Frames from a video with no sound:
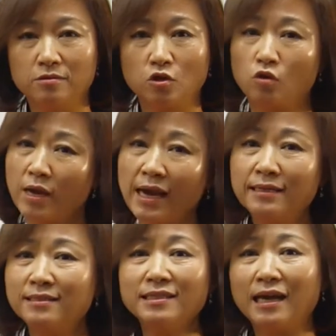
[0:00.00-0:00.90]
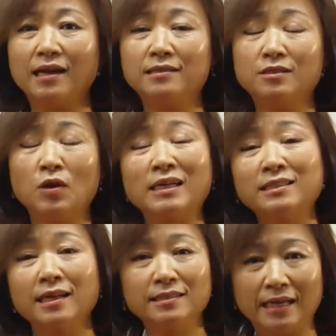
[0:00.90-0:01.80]
전화하는지 안 하는지
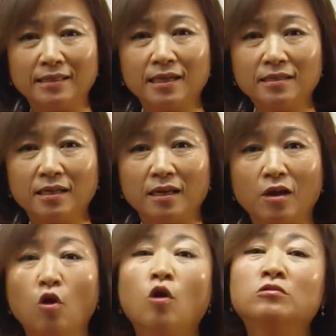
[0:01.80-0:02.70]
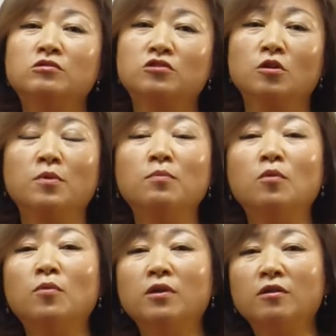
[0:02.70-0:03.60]
확실하지 않다는 얘기예요. 어쩌면
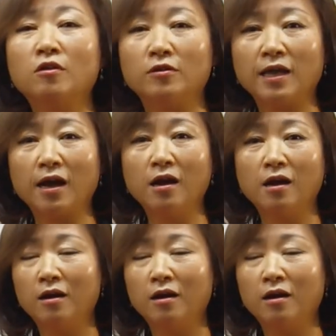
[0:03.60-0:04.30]
뭐뭐일 거다.